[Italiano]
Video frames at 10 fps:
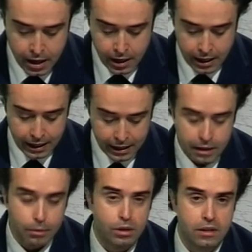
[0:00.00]
eh, che
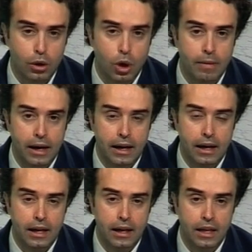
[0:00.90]
dimostra come
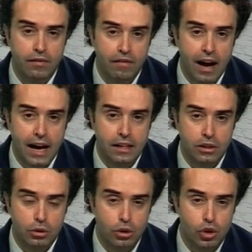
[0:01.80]
eh, i vivai, i
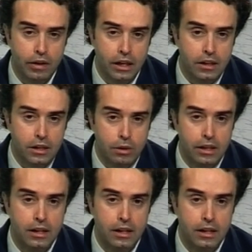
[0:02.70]
settori giovanili delle squadre